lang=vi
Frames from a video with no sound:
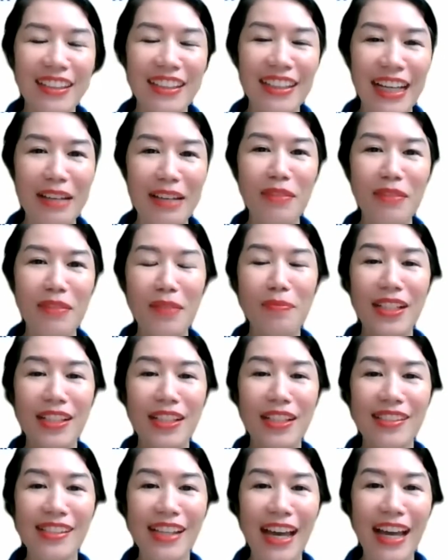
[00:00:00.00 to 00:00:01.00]
ngày hôm nay
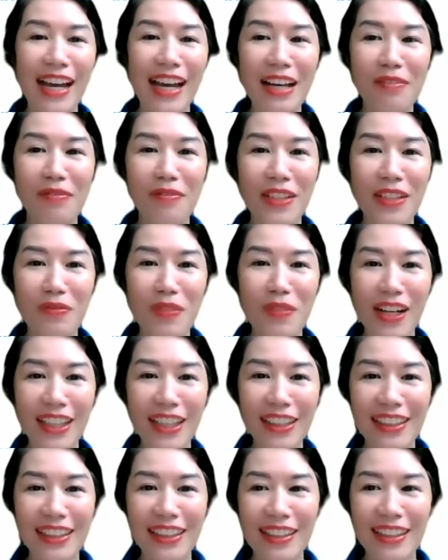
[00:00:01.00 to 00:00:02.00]
mình sẽ làm việc một
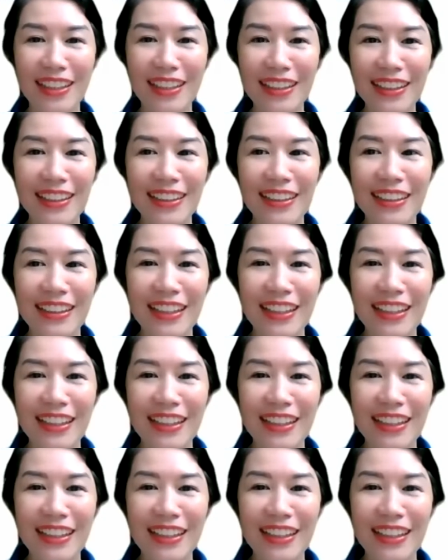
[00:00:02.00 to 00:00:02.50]
cách uh,